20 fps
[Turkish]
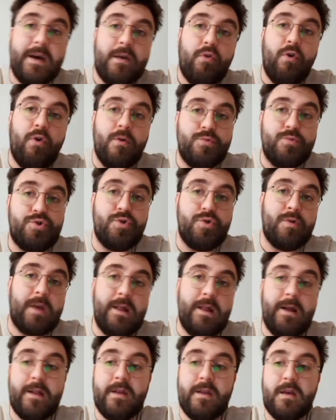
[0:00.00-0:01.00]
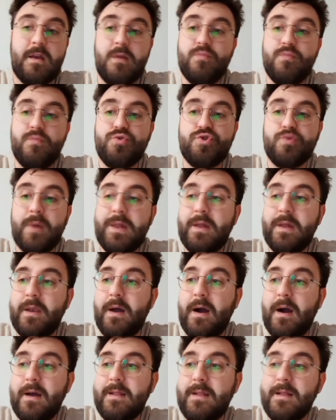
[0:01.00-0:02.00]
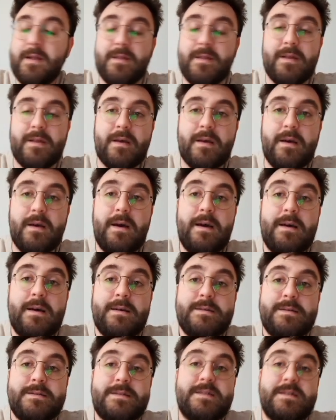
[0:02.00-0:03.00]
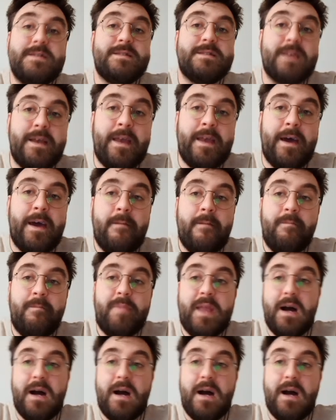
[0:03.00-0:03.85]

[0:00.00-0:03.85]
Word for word: Komşu ülkelerdeki Müslümanların haklarını size ne?